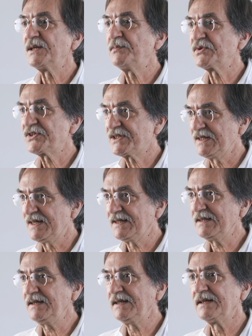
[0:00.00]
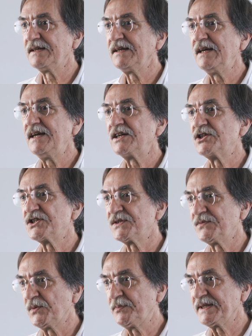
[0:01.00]
C'est pour cela que je
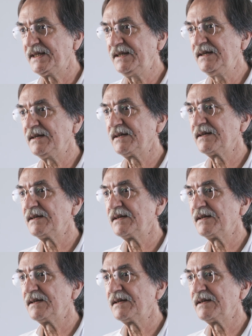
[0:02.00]
vous prie